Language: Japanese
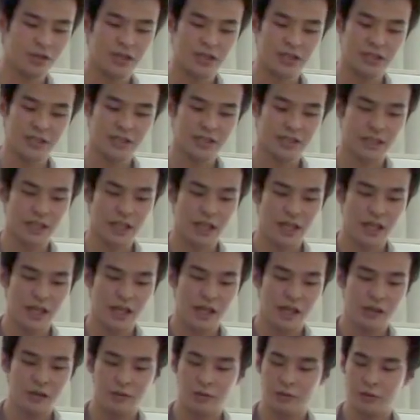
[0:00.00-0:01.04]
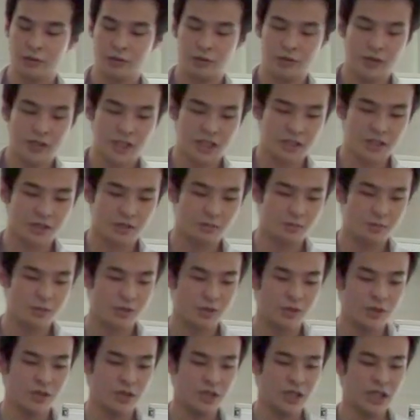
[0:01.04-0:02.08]
のクラスですねの4クラスの
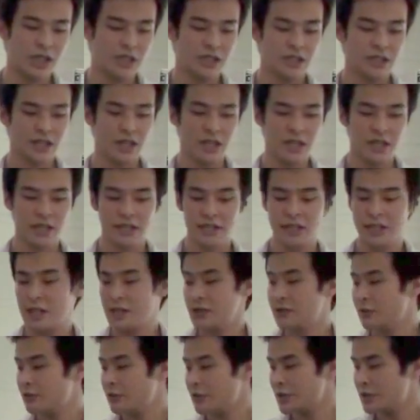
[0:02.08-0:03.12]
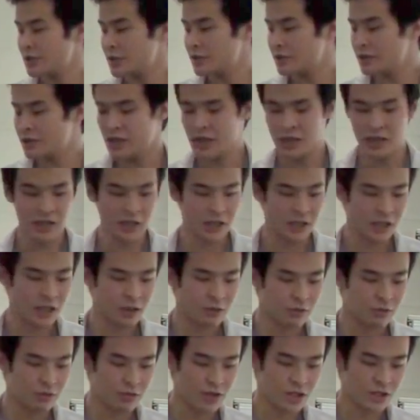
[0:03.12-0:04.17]
分類に対して正答率
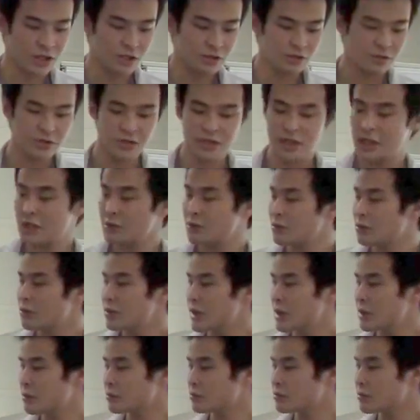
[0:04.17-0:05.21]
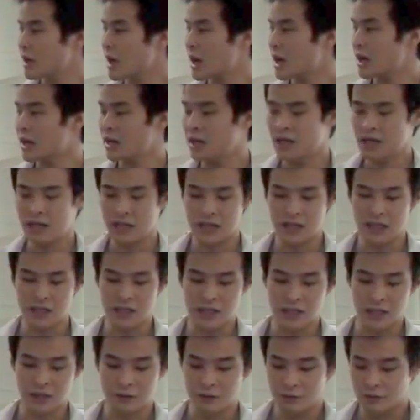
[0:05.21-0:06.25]
0.751という性能を得ることがで
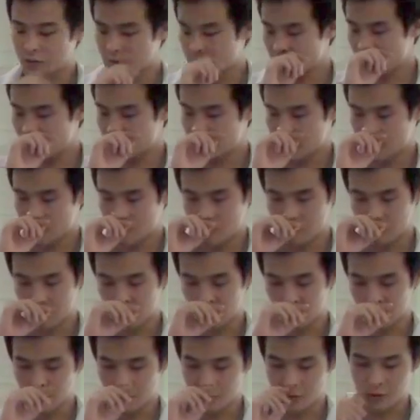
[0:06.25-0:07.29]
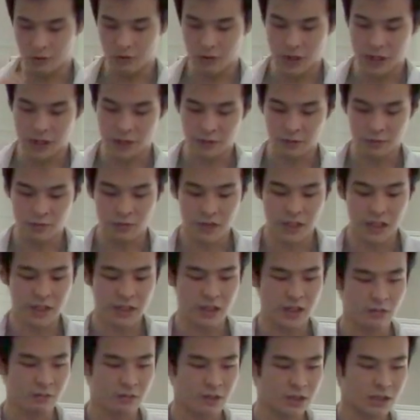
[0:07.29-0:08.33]
きたというのが本論文の概要となっ
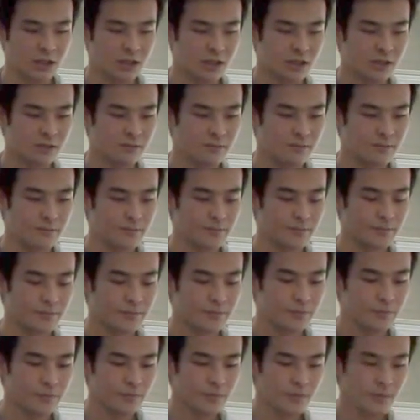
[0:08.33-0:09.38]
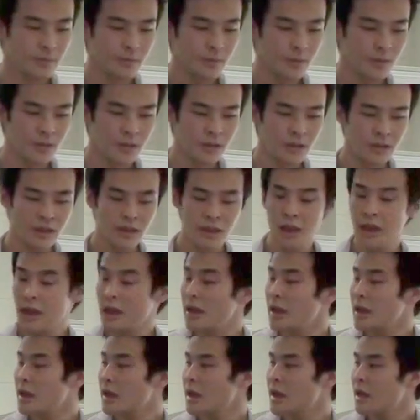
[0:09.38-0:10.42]
ています。で、
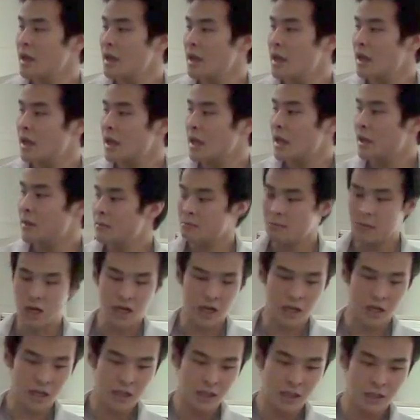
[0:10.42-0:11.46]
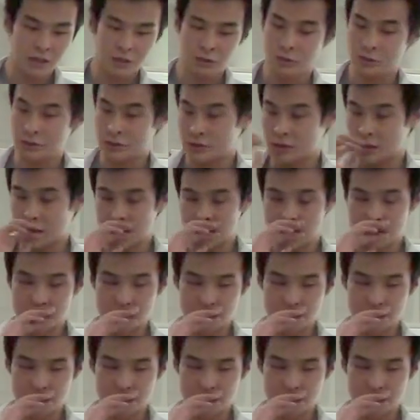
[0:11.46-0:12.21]
まあ、導入から